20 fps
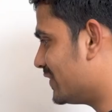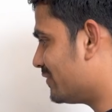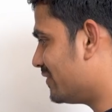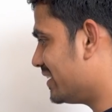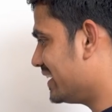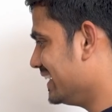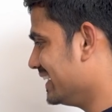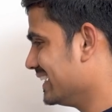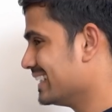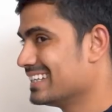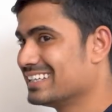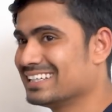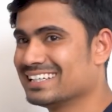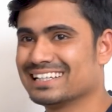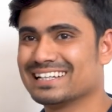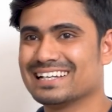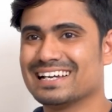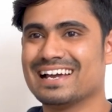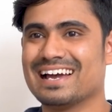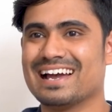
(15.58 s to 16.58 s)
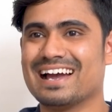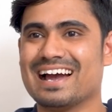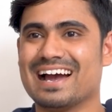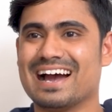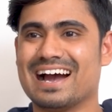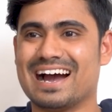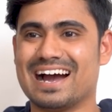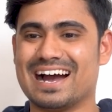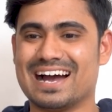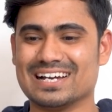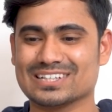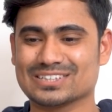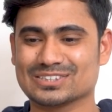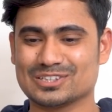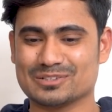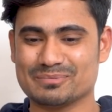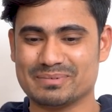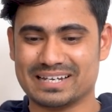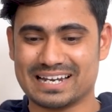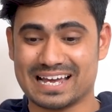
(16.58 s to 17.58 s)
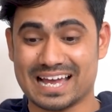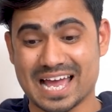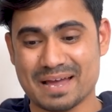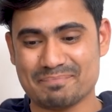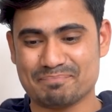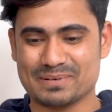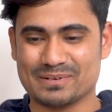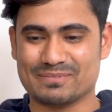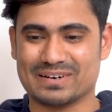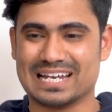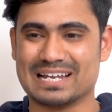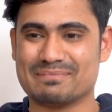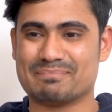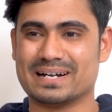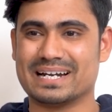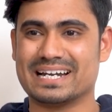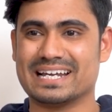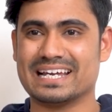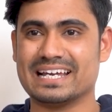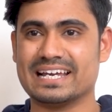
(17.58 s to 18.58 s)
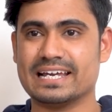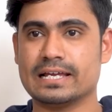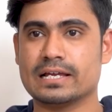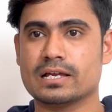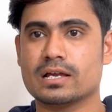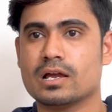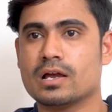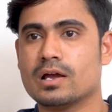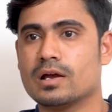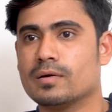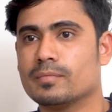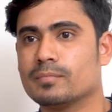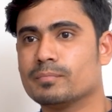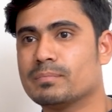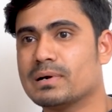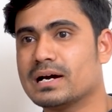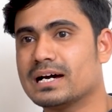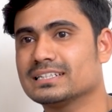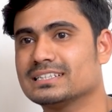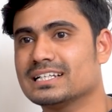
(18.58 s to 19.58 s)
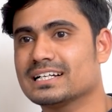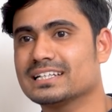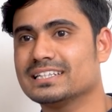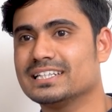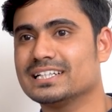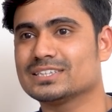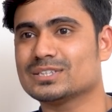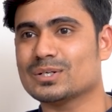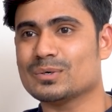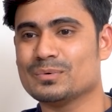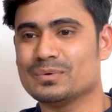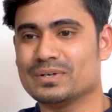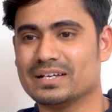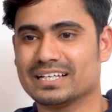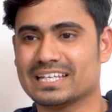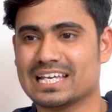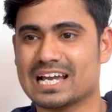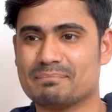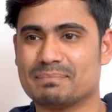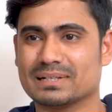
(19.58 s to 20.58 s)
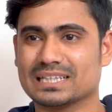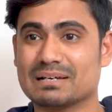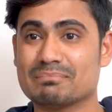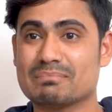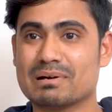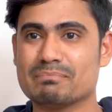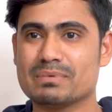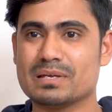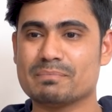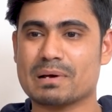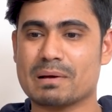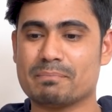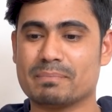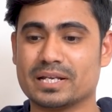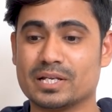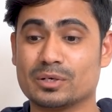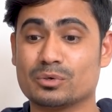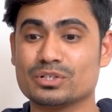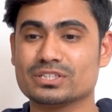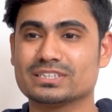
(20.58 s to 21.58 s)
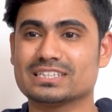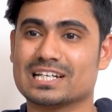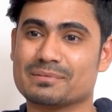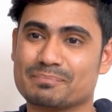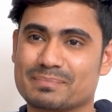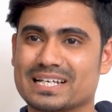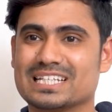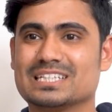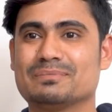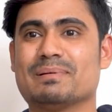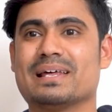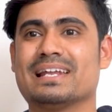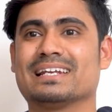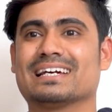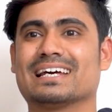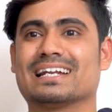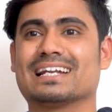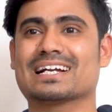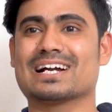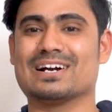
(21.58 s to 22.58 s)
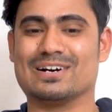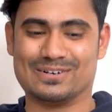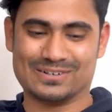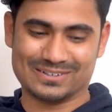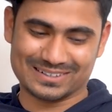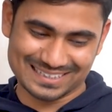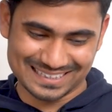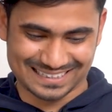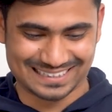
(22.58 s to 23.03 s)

फरवरी आज तो मेरा हैप्पी वाला बर्थडे है बाहर जाके देखता हूँ क्या पता मम्मी पापा ने कोई सरप्राइज प्लान कर रखा हो